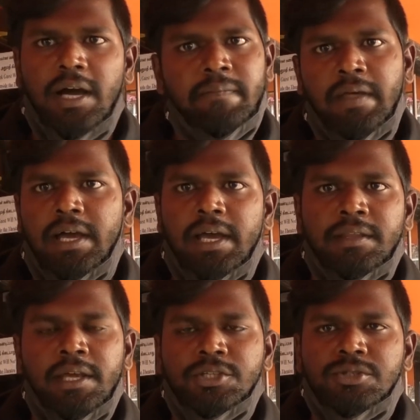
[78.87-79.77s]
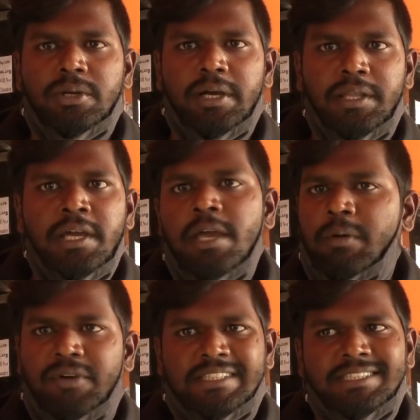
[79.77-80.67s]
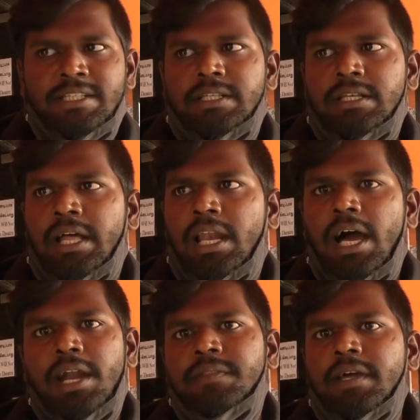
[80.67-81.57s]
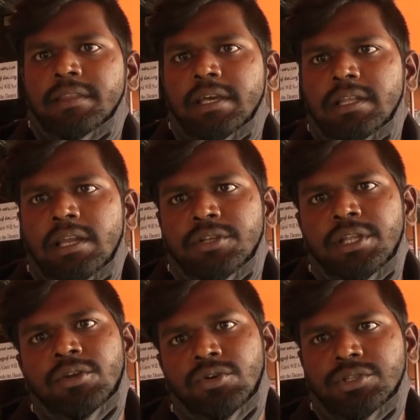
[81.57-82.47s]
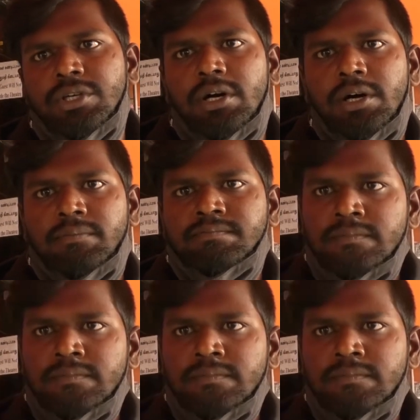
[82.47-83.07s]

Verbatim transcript: அந்த எந்த இஷ்யூ இருக்காது இப்போ ஃபஸ்ட்டு இதனால அடுத்தடுத்த இதில் வந்து இன்னும் கொஞ்சம்